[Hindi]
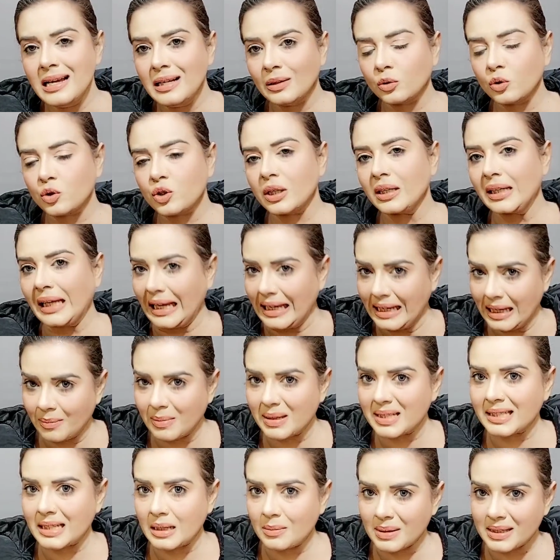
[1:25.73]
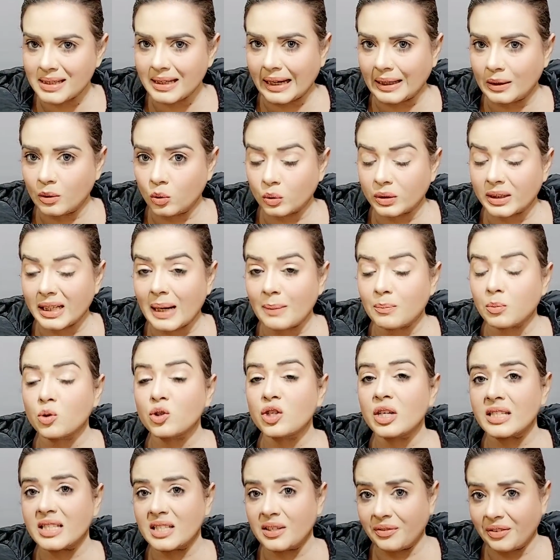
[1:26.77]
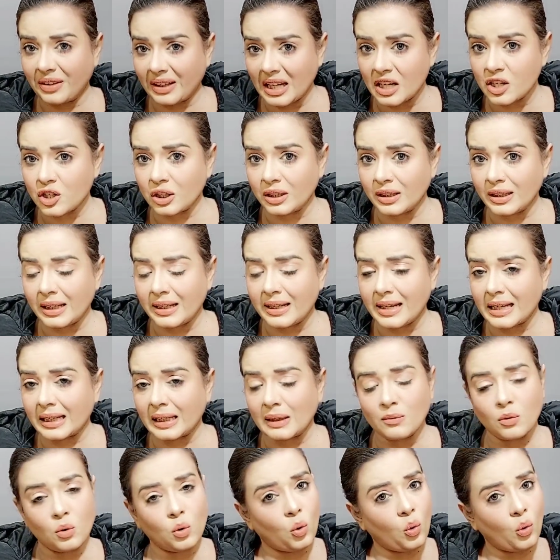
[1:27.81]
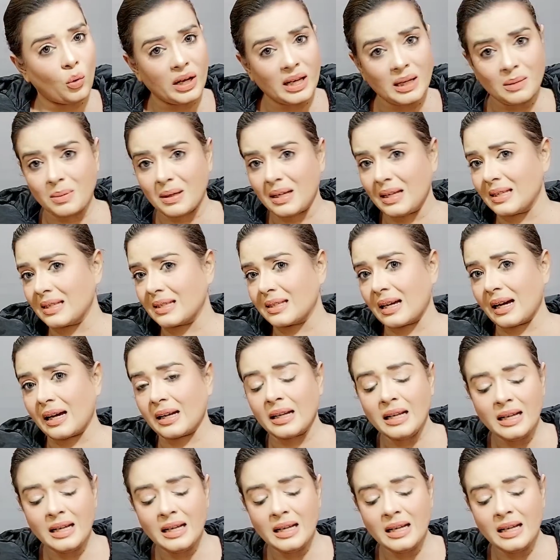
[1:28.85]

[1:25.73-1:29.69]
तो जिनके ये मसले मसाइल होते हैं आप लोग जस्टिफिकेशन दे रहे हैं कि वो कोई भी इंसान